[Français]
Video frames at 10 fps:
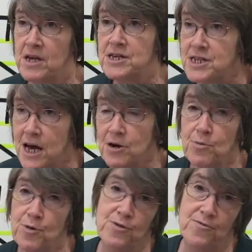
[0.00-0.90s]
Il s'y
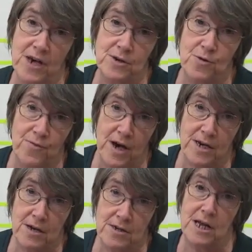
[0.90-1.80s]
accommode, vaille que vaille,
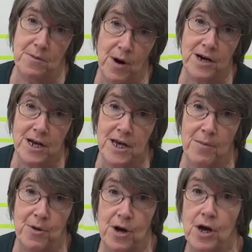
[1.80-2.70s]
ça n'est pas
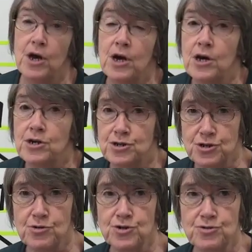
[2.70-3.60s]
agréable.
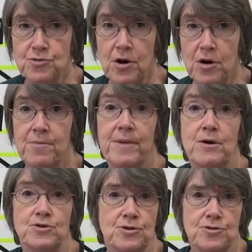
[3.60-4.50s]
Jusqu'au jour, bah,
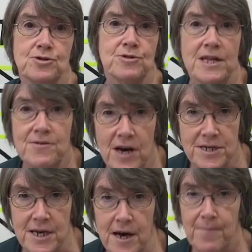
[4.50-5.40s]
au jour de son
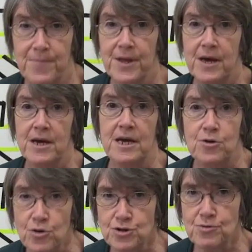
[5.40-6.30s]
anniversaire. Et
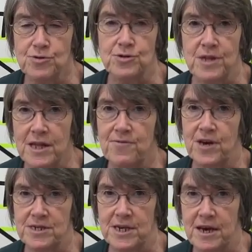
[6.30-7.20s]
le jour de son
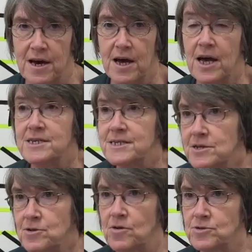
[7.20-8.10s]
anniversaire, sa
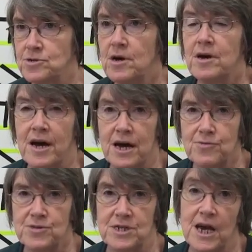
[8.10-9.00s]
tante
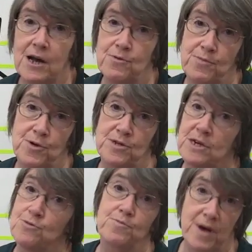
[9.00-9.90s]
réussit à lui
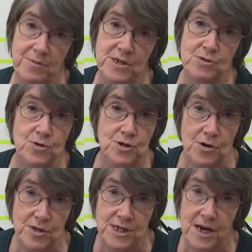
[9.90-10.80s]
obtenir une permission de
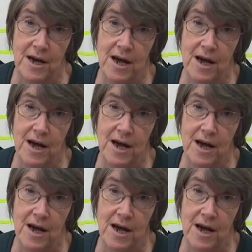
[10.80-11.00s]
sortie.